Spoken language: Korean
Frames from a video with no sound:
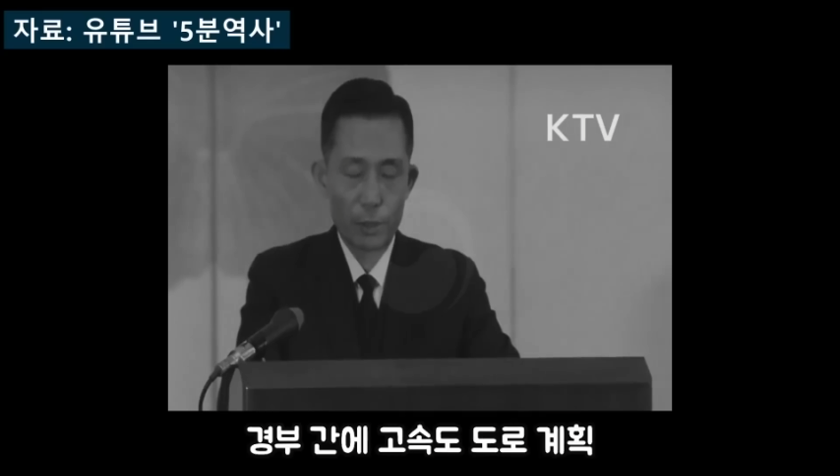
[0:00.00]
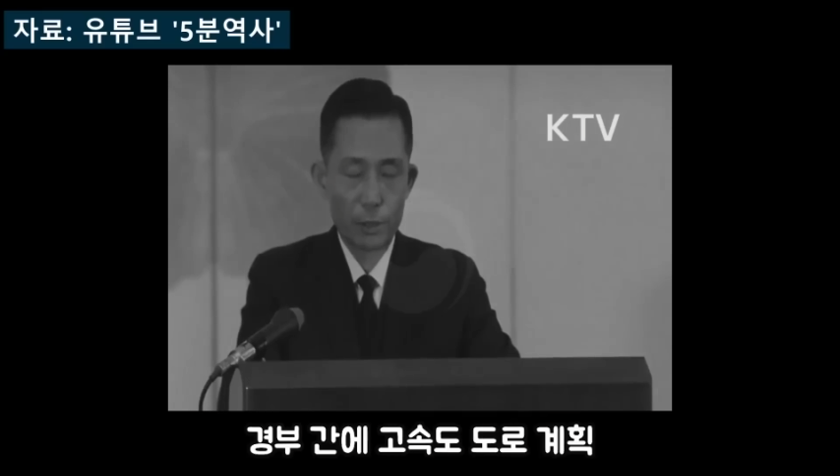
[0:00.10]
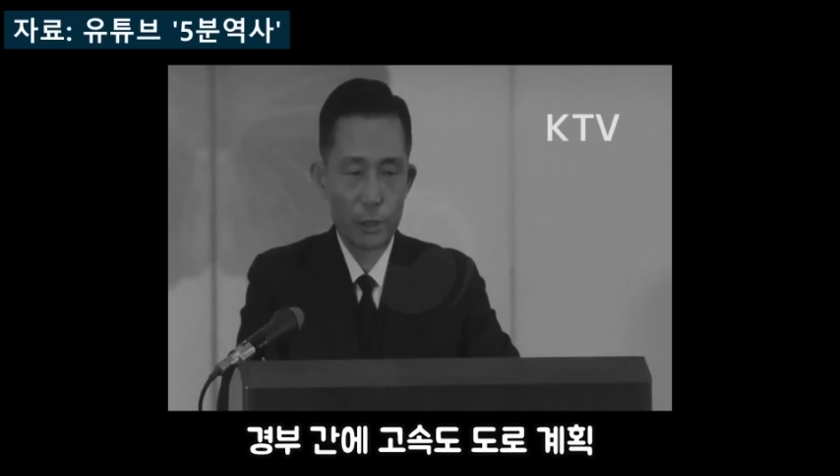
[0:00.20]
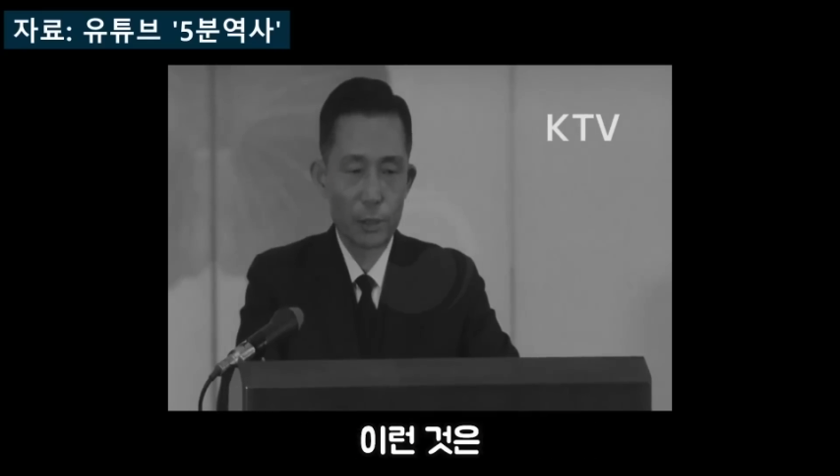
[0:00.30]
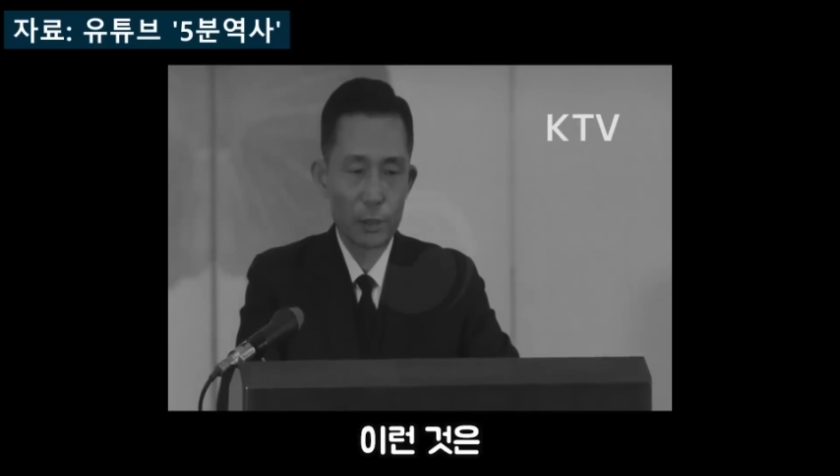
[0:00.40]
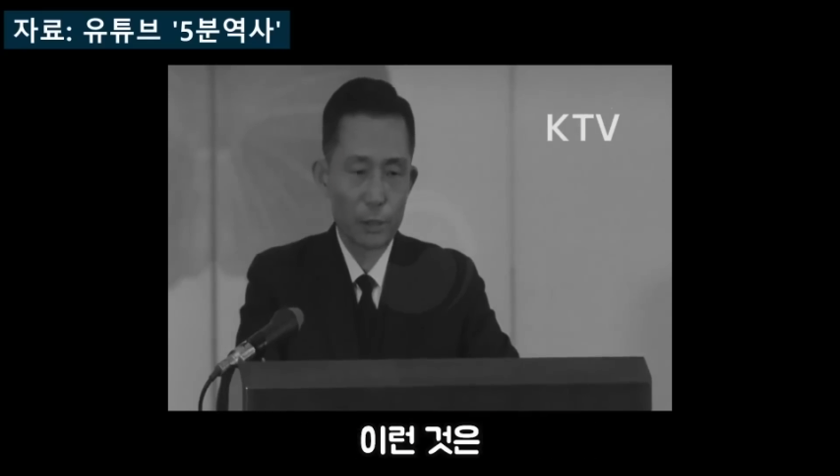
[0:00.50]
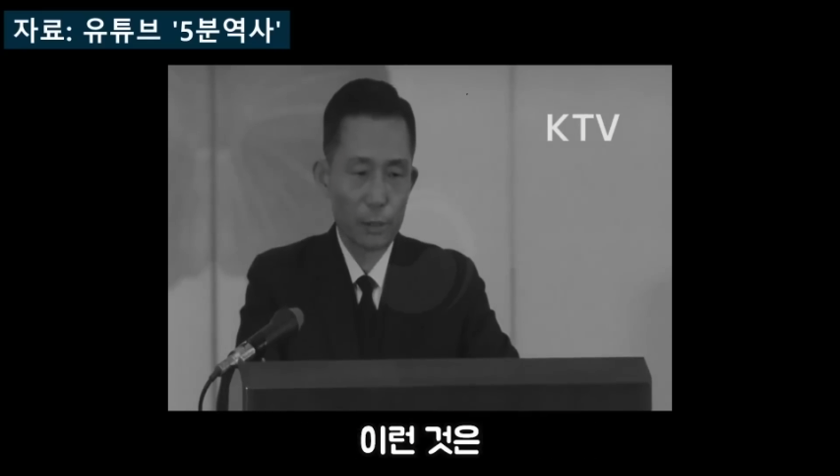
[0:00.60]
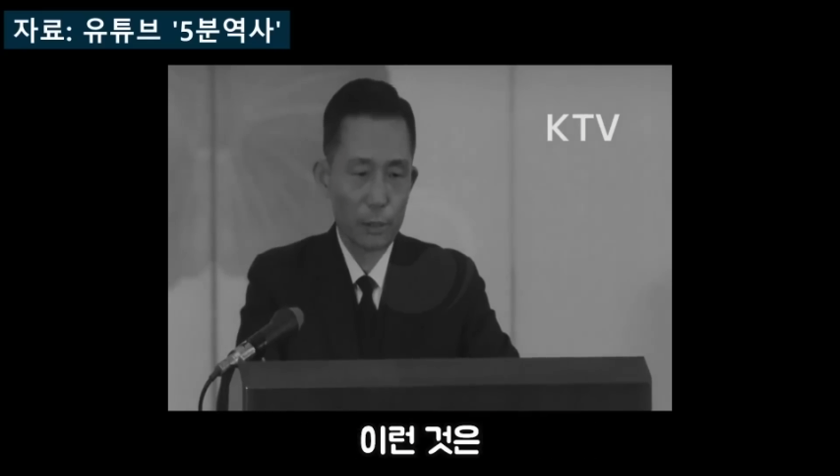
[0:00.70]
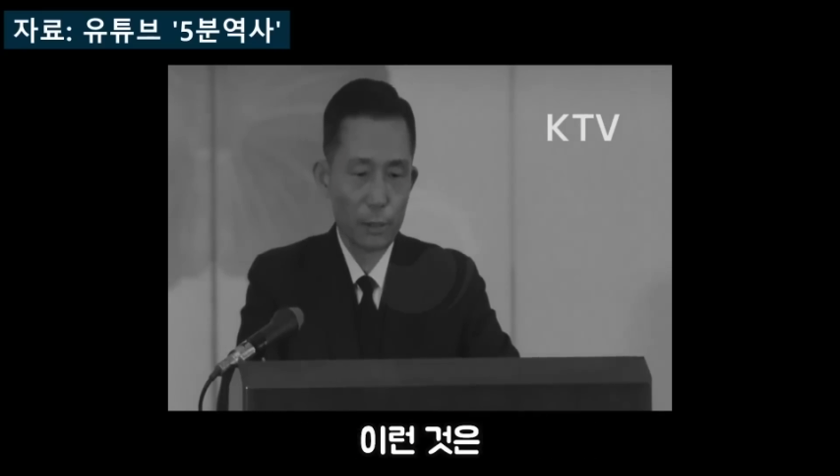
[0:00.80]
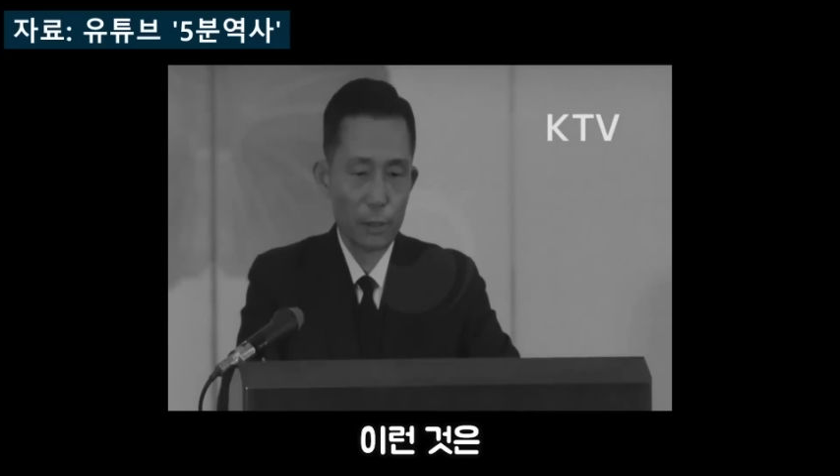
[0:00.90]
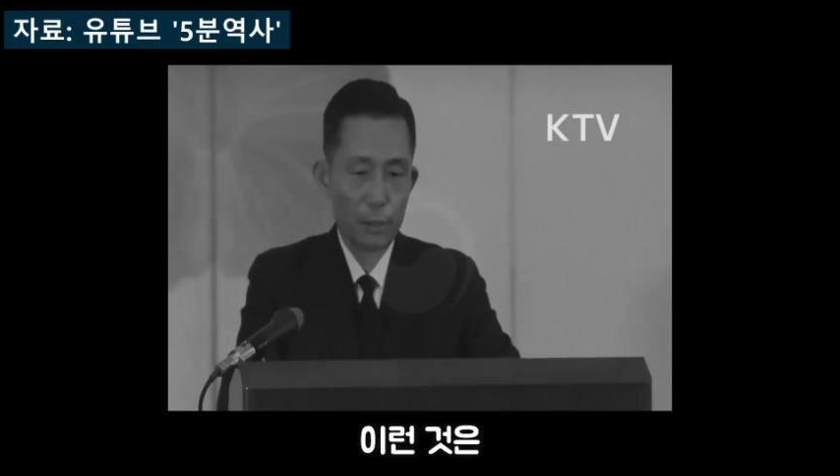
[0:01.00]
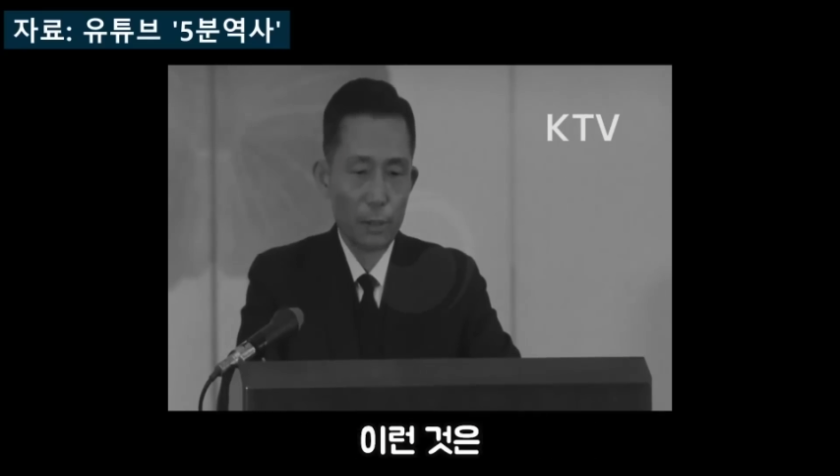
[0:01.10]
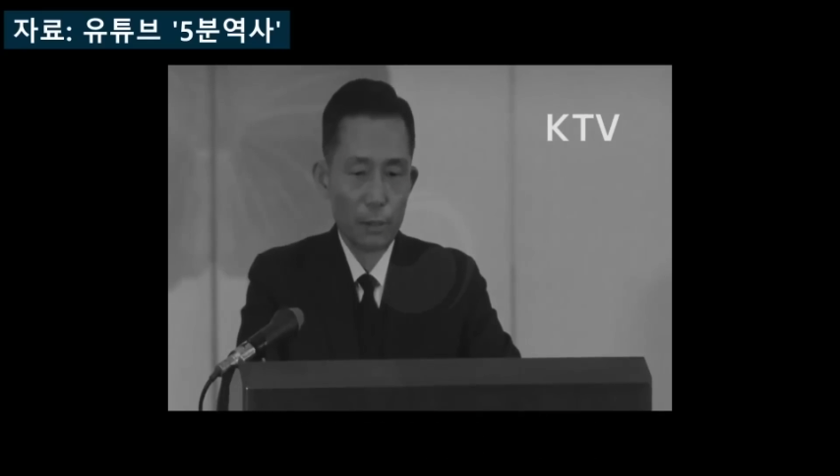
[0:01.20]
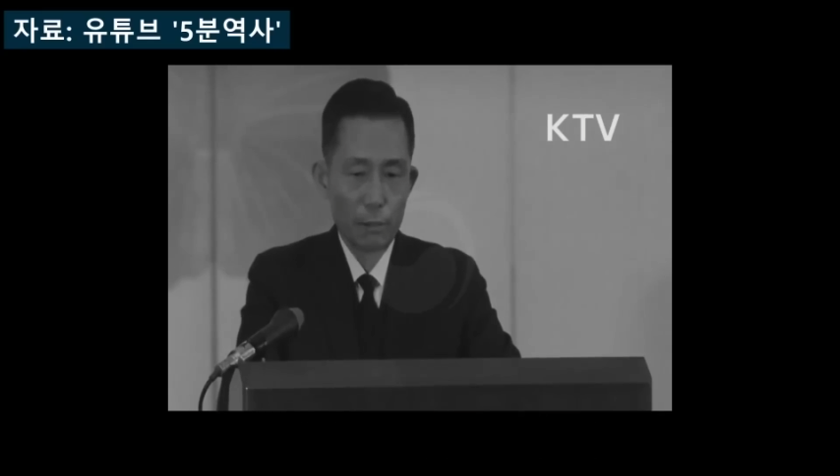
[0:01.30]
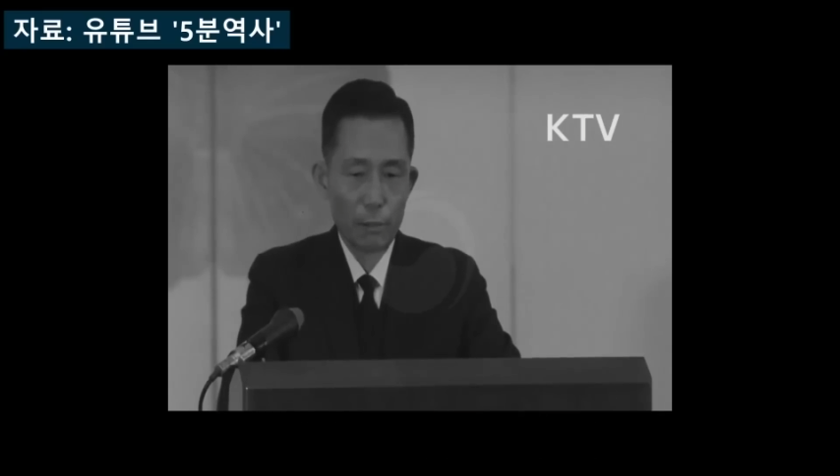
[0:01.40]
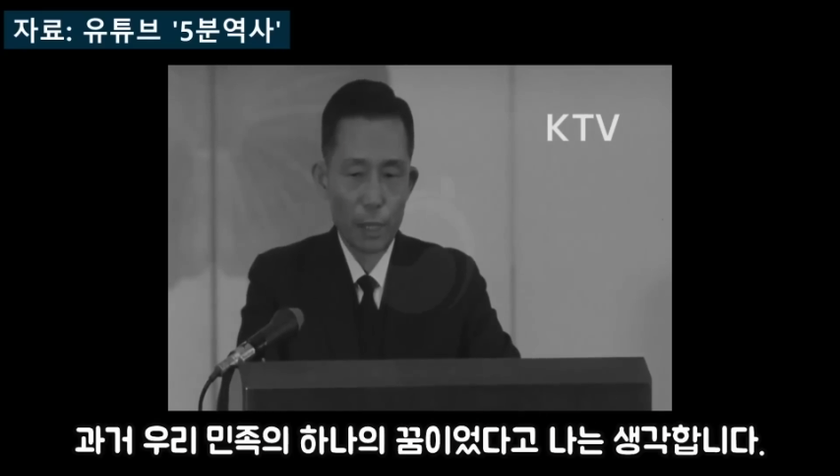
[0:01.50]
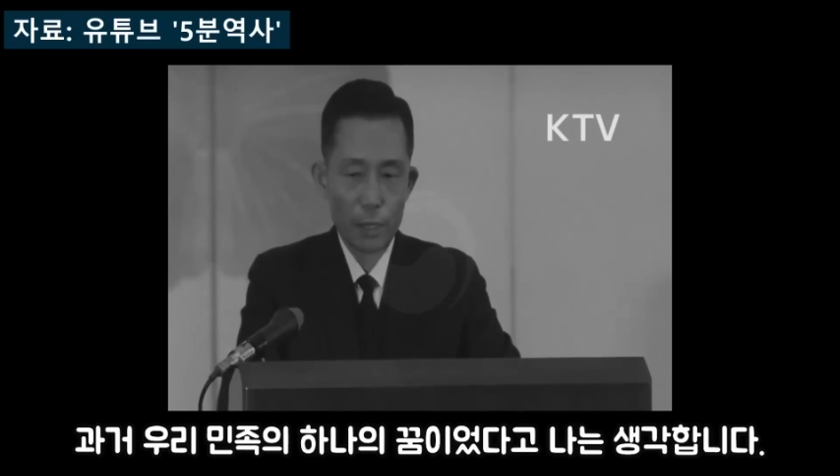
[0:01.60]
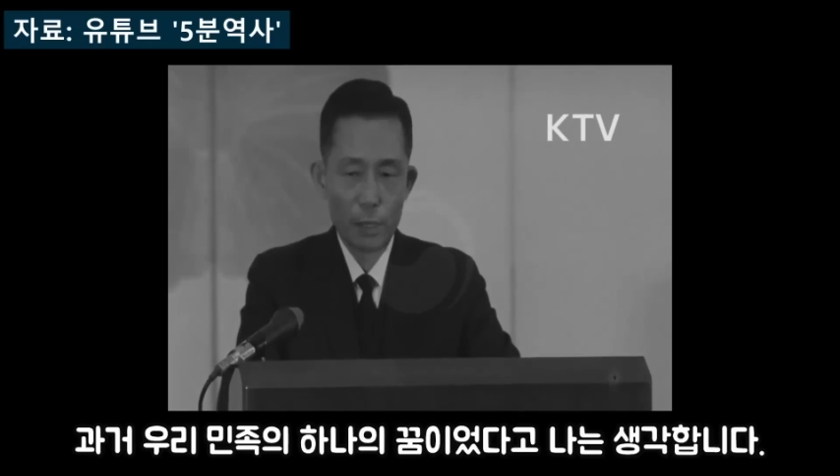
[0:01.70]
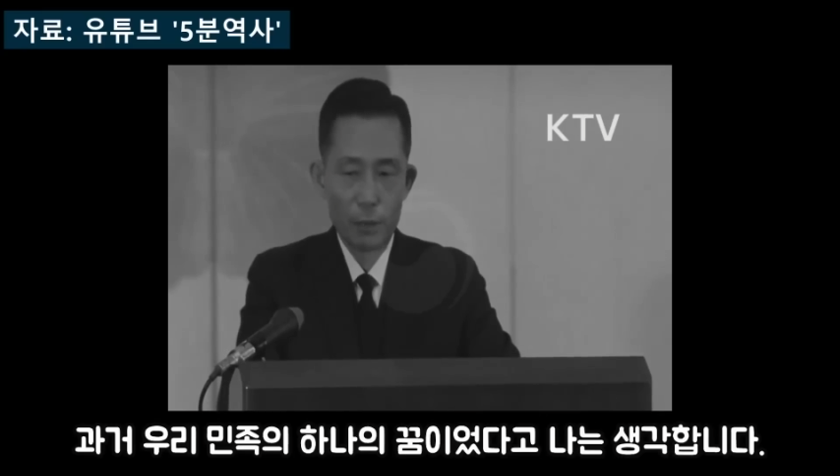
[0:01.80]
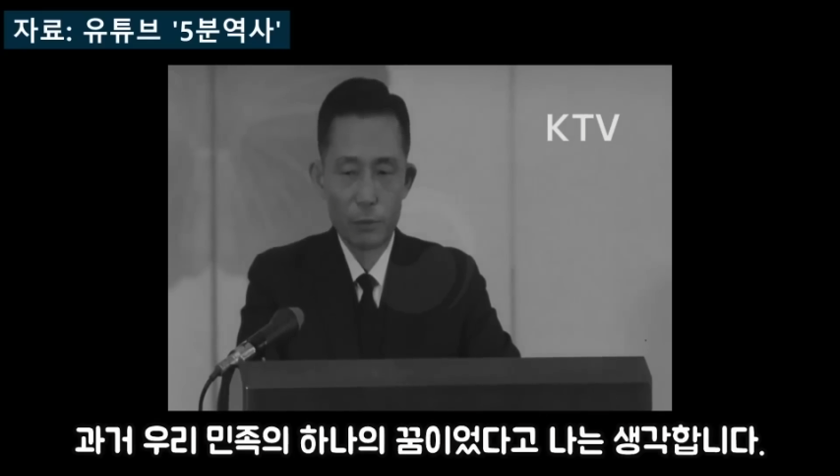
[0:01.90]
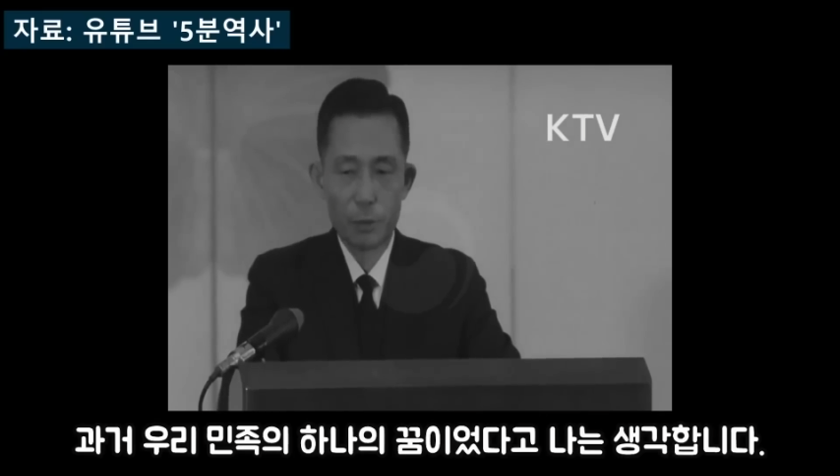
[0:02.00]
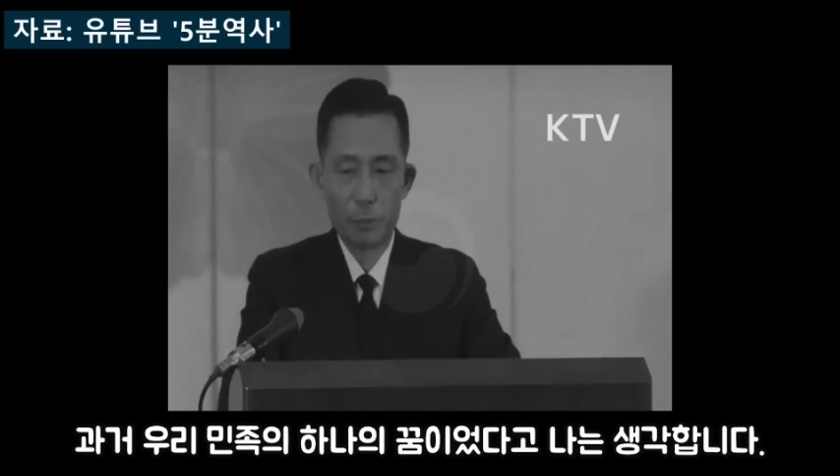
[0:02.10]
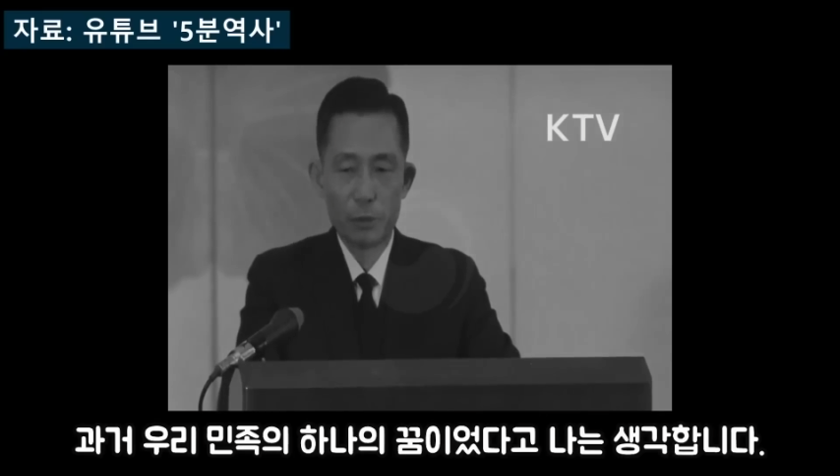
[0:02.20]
계획, 이런 것은 과거